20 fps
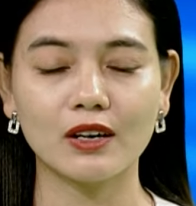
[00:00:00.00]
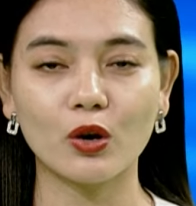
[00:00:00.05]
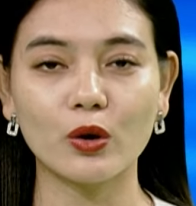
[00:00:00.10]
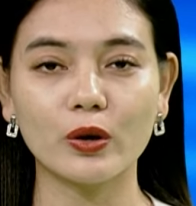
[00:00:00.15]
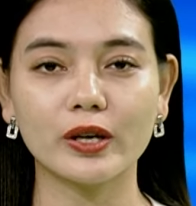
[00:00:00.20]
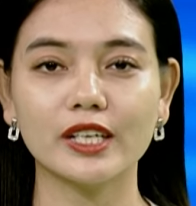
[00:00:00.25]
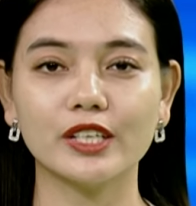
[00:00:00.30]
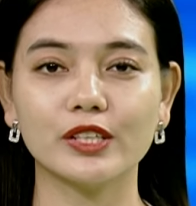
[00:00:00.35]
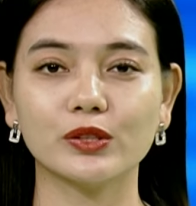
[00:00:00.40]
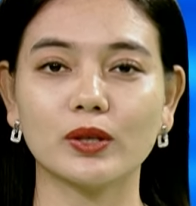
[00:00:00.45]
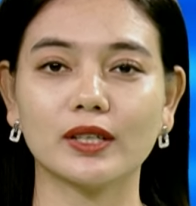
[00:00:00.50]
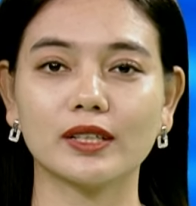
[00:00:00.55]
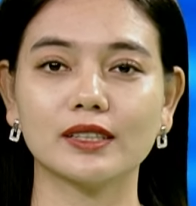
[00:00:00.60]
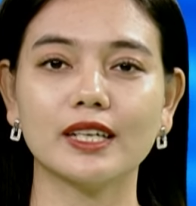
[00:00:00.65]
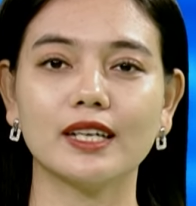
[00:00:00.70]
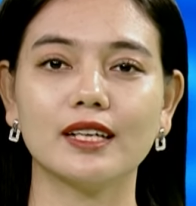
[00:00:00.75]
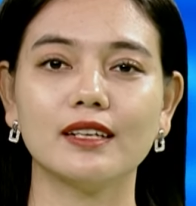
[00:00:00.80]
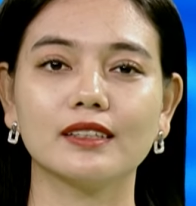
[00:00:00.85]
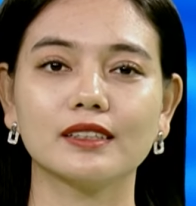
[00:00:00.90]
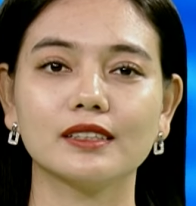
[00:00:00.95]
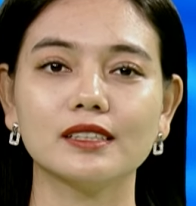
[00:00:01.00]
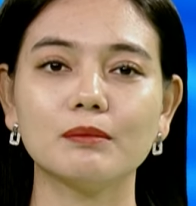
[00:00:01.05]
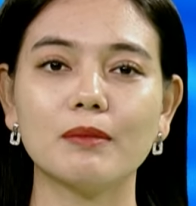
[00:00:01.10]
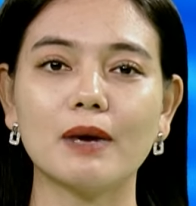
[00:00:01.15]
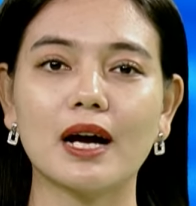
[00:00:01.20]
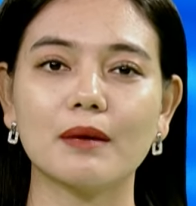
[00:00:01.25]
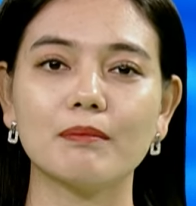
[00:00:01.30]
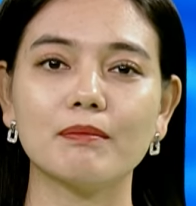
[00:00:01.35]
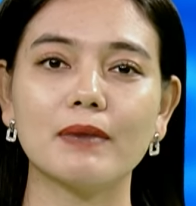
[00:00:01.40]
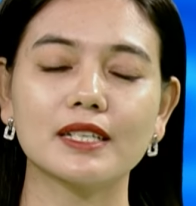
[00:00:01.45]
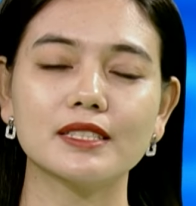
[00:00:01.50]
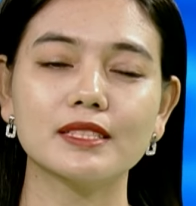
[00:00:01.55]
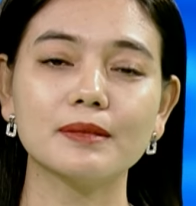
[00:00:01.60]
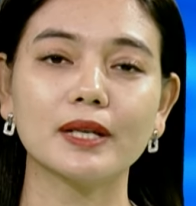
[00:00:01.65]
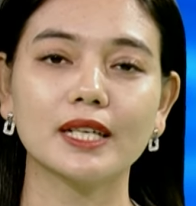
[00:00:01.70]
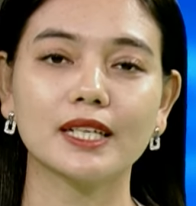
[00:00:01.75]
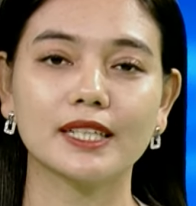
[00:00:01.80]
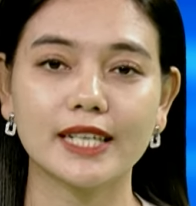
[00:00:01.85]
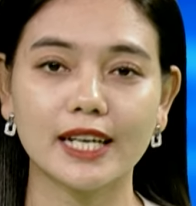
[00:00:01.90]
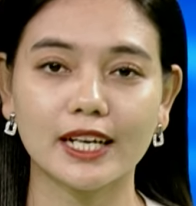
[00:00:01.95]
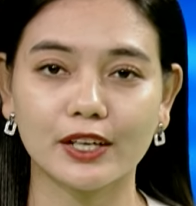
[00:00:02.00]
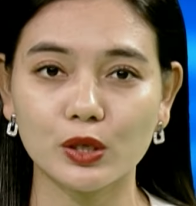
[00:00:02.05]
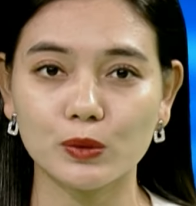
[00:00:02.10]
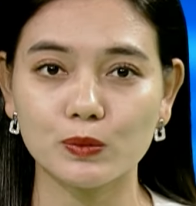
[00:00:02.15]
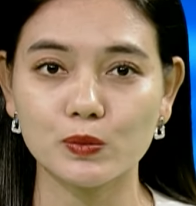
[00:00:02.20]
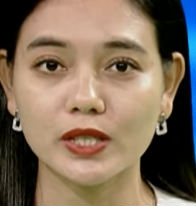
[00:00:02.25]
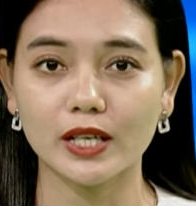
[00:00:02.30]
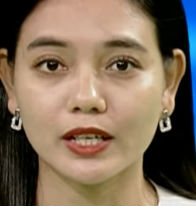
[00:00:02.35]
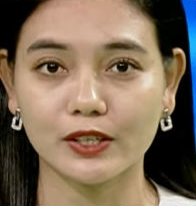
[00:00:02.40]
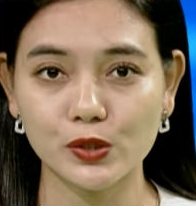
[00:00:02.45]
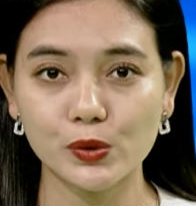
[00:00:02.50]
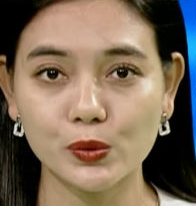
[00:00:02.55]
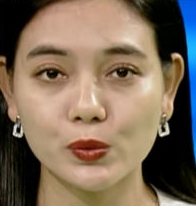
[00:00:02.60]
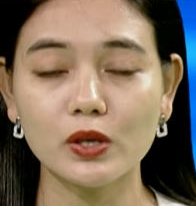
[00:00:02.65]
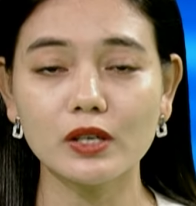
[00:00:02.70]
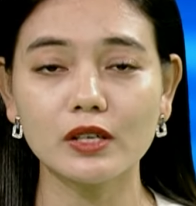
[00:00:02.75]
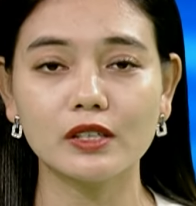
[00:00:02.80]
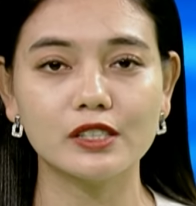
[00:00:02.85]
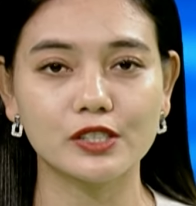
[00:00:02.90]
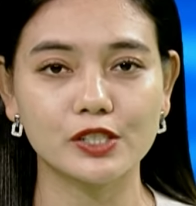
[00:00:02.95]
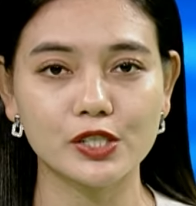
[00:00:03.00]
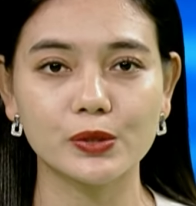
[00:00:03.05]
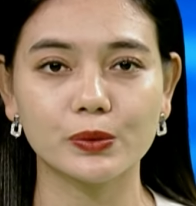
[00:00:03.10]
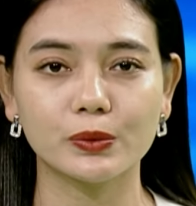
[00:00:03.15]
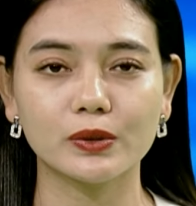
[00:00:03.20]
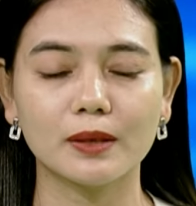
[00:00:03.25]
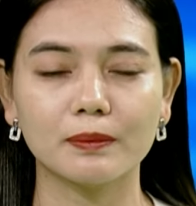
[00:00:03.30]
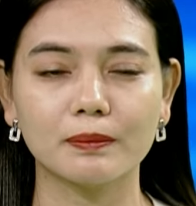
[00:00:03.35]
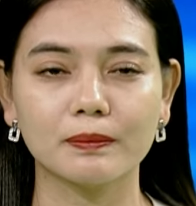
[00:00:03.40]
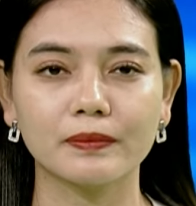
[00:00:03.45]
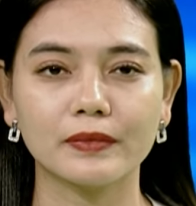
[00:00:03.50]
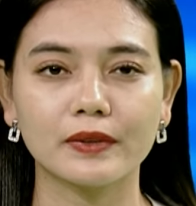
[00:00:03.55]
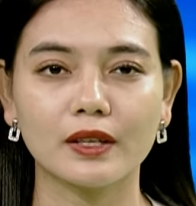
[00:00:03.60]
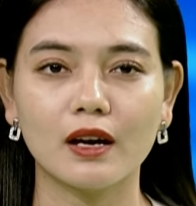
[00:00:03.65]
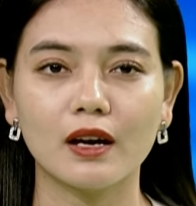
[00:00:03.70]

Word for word: hội nghị toàn thể lần thứ ba Ban chấp hành Đảng Cộng sản Trung Quốc được triệu tập.